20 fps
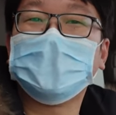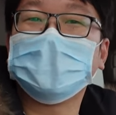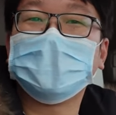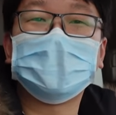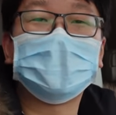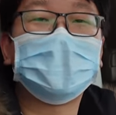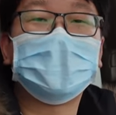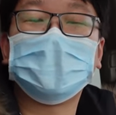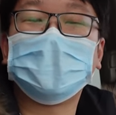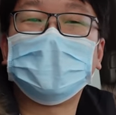在
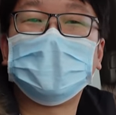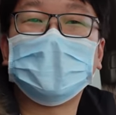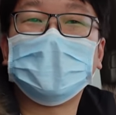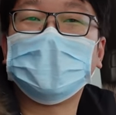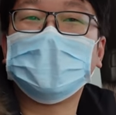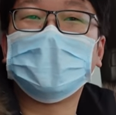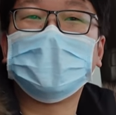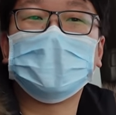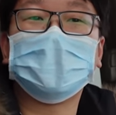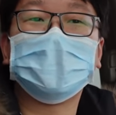那里我
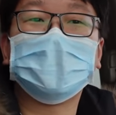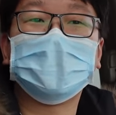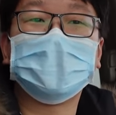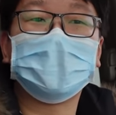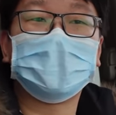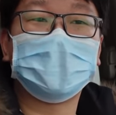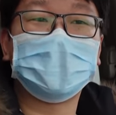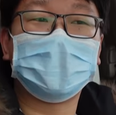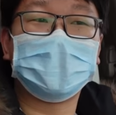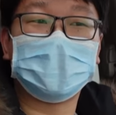连
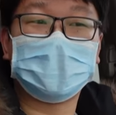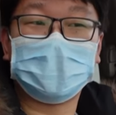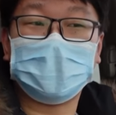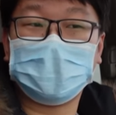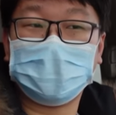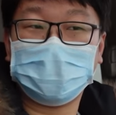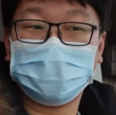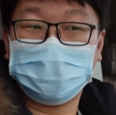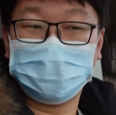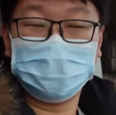这个
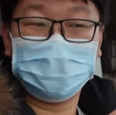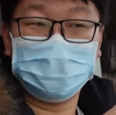前